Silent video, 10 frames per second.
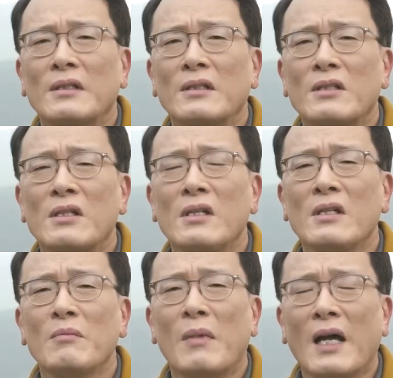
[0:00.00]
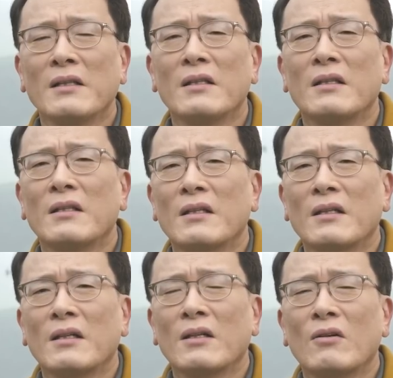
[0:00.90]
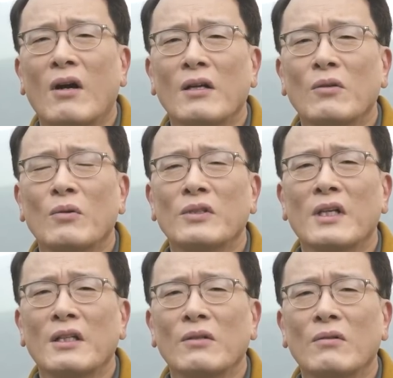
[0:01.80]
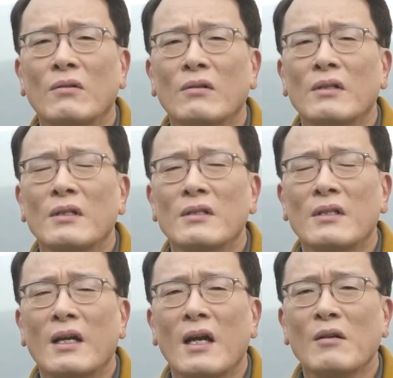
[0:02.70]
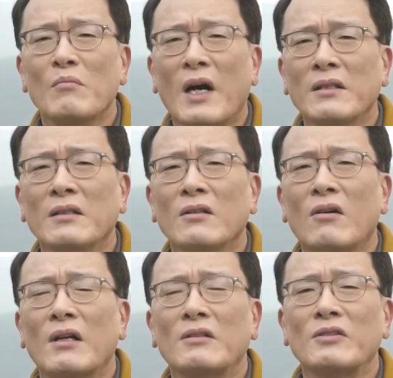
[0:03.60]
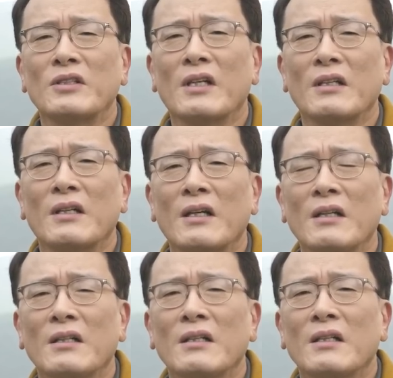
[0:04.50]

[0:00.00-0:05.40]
어, 진리만 거하는 곳이 아니고 사랑만 거하는 것이 아니라